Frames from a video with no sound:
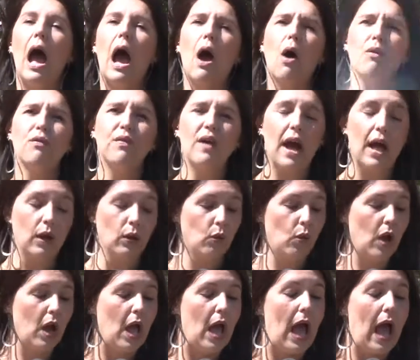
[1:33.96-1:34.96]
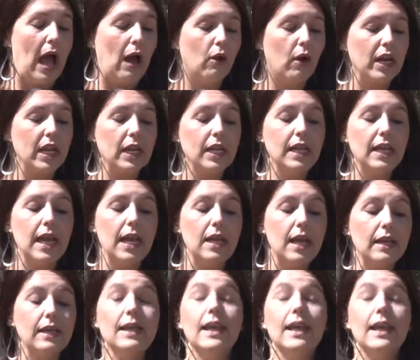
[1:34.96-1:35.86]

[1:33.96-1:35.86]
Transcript: ao valor. Agora, quem,